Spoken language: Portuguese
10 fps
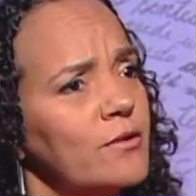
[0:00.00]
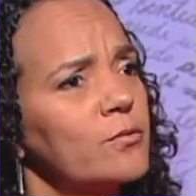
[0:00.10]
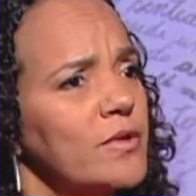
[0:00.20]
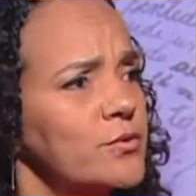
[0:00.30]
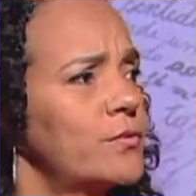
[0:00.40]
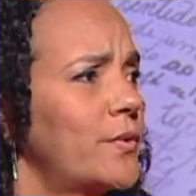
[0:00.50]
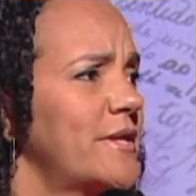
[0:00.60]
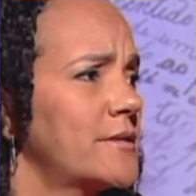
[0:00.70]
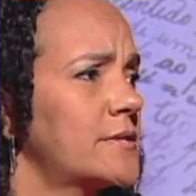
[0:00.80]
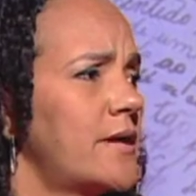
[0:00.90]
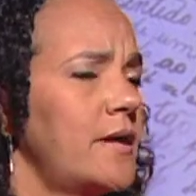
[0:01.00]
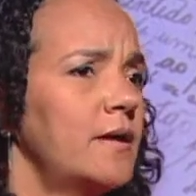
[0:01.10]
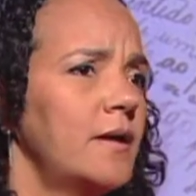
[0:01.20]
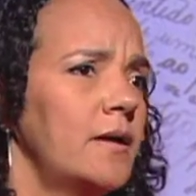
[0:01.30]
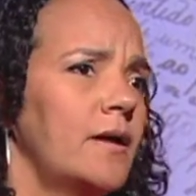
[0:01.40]
duas coisas, né?
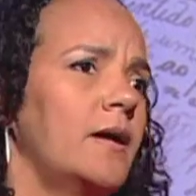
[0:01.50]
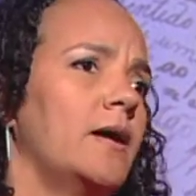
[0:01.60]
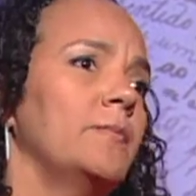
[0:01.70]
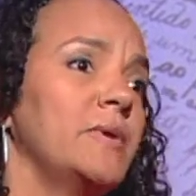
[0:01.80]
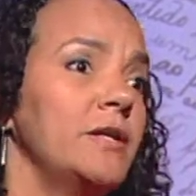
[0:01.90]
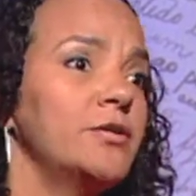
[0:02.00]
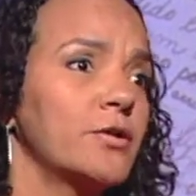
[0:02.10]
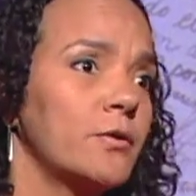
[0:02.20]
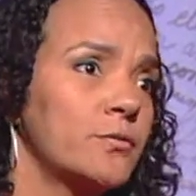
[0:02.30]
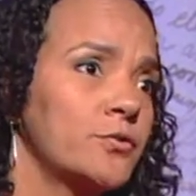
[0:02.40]
A, a mídia,